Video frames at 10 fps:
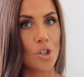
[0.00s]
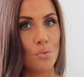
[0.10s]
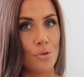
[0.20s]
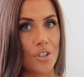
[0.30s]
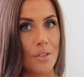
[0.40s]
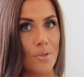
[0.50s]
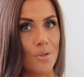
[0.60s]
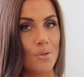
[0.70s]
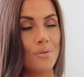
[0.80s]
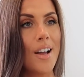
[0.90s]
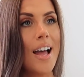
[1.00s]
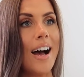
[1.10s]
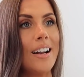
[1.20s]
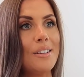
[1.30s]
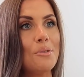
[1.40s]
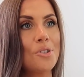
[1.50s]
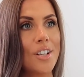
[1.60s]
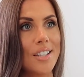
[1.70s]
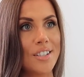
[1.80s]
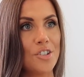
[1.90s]
przetłuszcza włosów, ale już
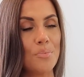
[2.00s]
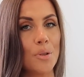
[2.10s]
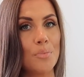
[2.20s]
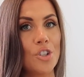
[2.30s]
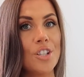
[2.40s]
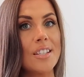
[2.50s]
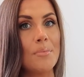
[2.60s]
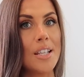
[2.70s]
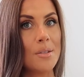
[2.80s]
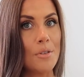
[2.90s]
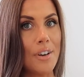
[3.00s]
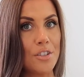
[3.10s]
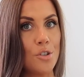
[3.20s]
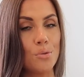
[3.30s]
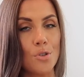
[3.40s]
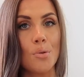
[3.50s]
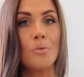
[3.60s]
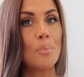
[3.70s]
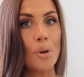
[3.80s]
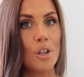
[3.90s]
jak jesteście pod prysznicem i zmywacie ją
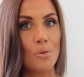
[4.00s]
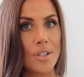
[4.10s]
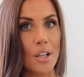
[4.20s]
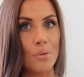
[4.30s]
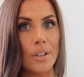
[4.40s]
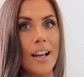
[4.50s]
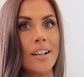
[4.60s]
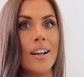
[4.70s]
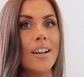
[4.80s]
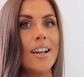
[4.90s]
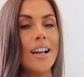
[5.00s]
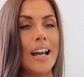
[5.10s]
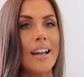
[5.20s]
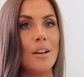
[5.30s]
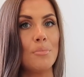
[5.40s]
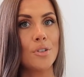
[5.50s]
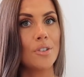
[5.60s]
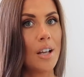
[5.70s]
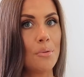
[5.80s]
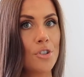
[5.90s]
dosłownie po kilku sekundach, e, bo to
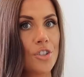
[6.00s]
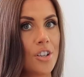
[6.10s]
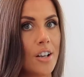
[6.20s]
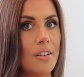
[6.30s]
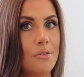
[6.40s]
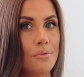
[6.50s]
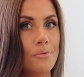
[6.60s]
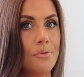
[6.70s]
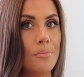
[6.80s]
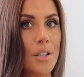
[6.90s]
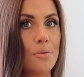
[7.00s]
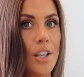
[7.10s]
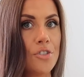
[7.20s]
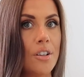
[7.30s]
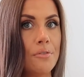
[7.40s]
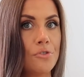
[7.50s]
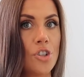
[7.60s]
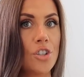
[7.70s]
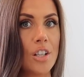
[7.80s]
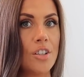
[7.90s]
nałożycie, wmasujecie,
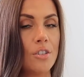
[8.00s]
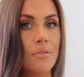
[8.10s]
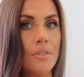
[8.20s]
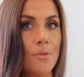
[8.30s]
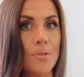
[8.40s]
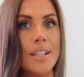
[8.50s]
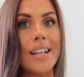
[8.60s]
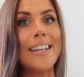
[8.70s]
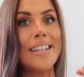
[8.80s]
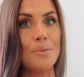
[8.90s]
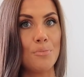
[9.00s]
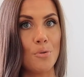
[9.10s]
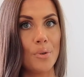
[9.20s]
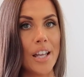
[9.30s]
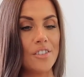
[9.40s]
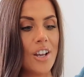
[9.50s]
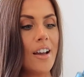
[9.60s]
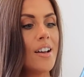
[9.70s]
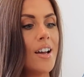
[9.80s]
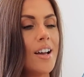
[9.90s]
wczeszacie to we włosy i spłuchujecie,
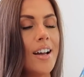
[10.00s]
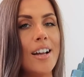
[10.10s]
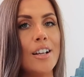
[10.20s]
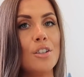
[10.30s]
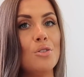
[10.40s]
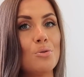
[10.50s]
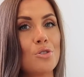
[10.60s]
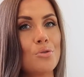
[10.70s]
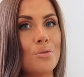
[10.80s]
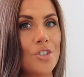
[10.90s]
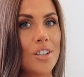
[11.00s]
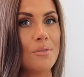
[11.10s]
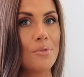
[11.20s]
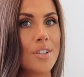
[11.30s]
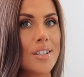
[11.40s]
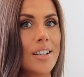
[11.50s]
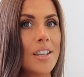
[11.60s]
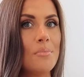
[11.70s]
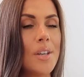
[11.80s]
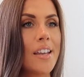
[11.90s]
e, już czuć, że ten włos jest
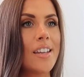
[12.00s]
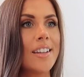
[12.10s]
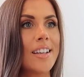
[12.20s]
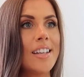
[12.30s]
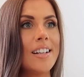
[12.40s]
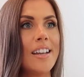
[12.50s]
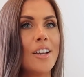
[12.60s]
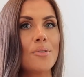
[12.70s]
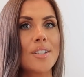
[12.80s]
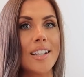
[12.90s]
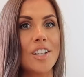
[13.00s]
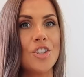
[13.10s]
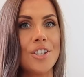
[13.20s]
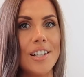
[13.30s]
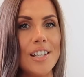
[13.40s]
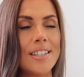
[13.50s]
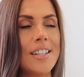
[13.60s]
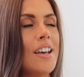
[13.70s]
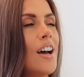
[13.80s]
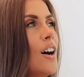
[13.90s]
taki miękki, taki lejący, taki śliski,